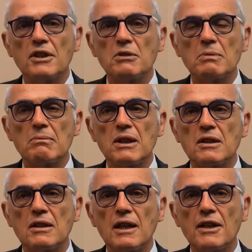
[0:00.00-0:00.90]
ci
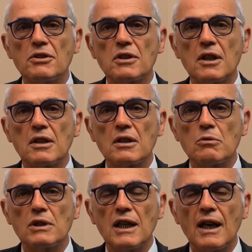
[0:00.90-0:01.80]
permette di leggere e di
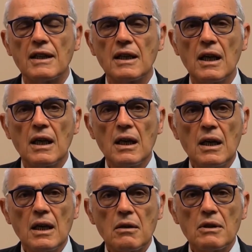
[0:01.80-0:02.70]
guidare.
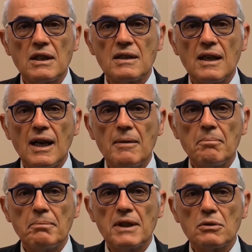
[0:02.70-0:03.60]
Questa
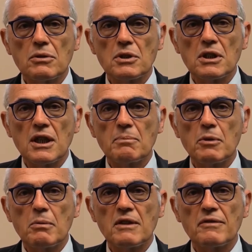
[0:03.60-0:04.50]
patologia
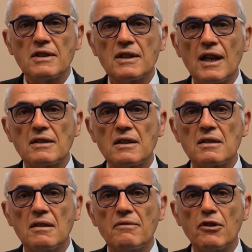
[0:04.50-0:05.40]
può manifestarsi
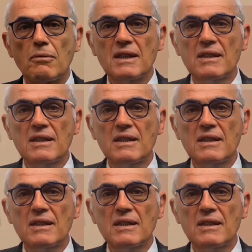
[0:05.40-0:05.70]
sia in forma